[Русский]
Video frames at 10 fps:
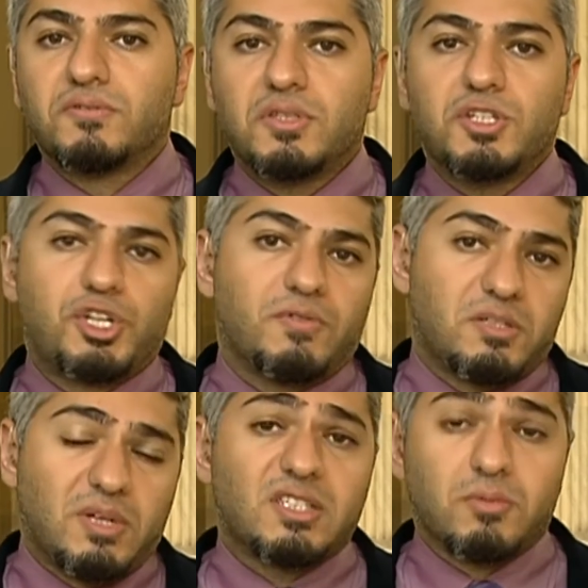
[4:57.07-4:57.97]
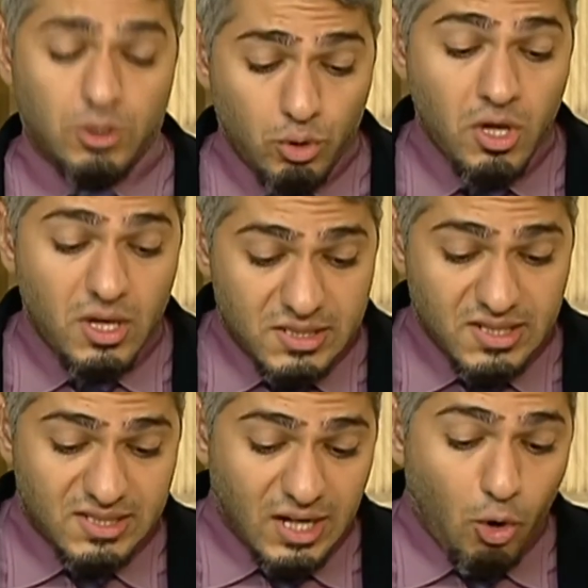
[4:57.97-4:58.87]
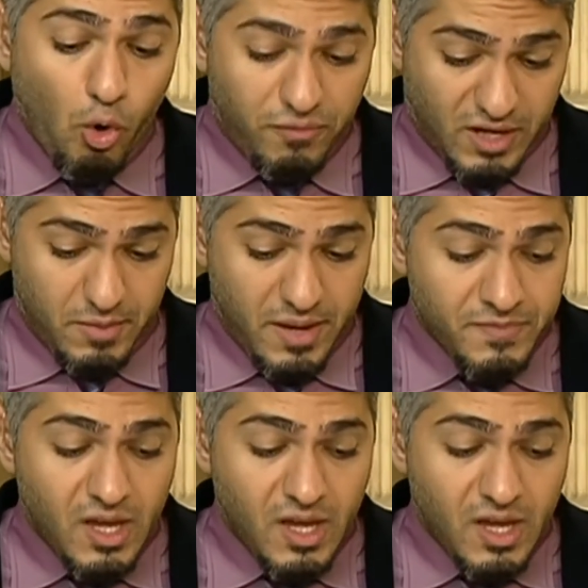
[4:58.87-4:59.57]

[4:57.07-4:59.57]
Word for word: 2018 году со страховкой страховками.